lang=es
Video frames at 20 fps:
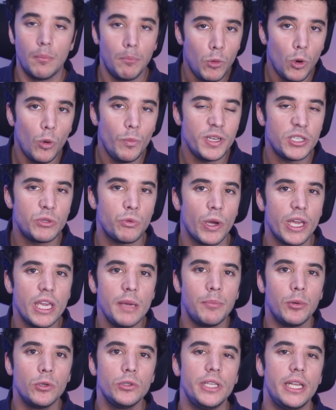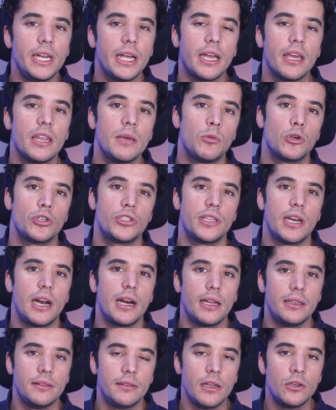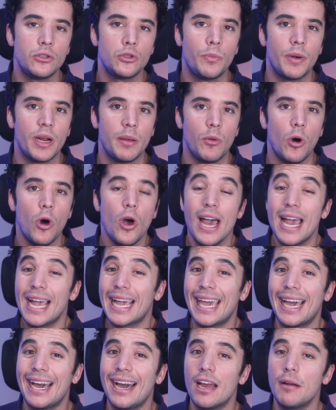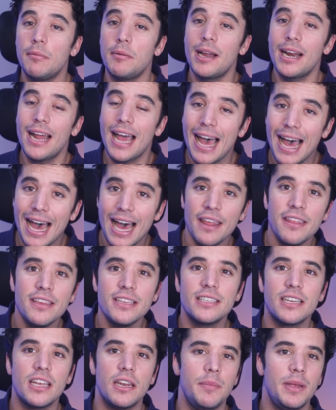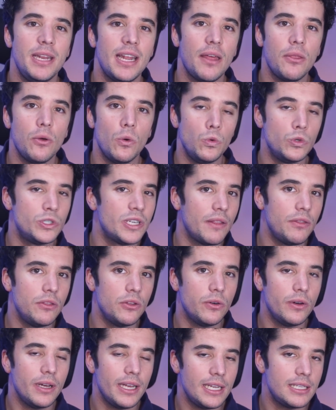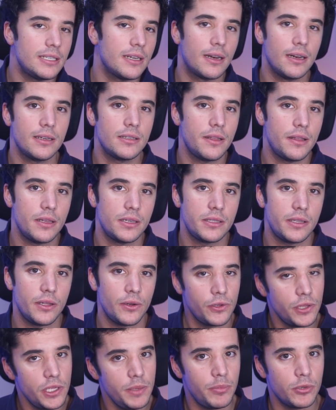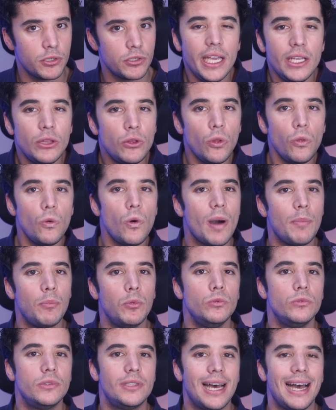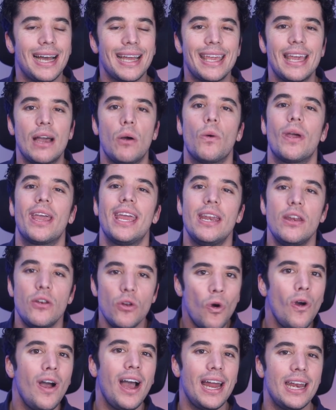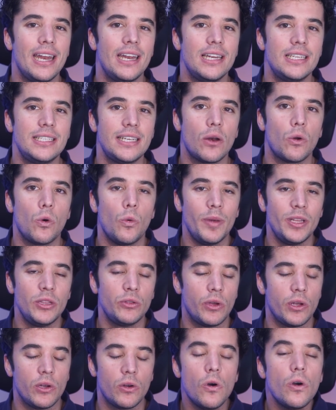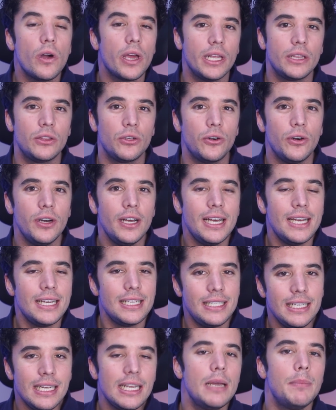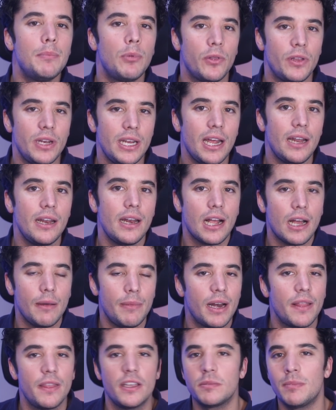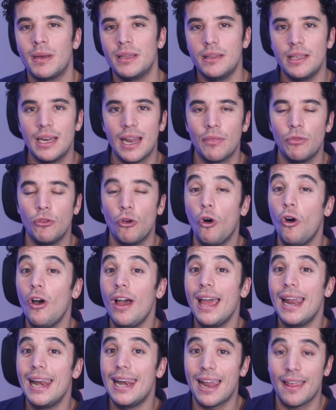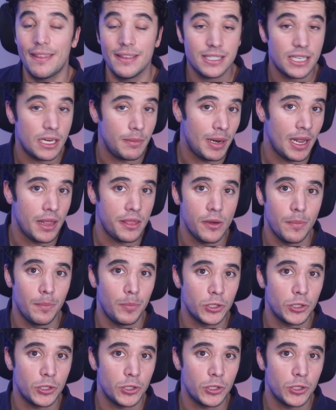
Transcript: Bloom y su equipo tienen que demostrar ante el Supremo que Harvard ha discriminado usando esa clase de estereotipos. Y todo apunta a que aunque no ganen ese argumento en concreto, sí que podrían acabar desmantelando la discriminación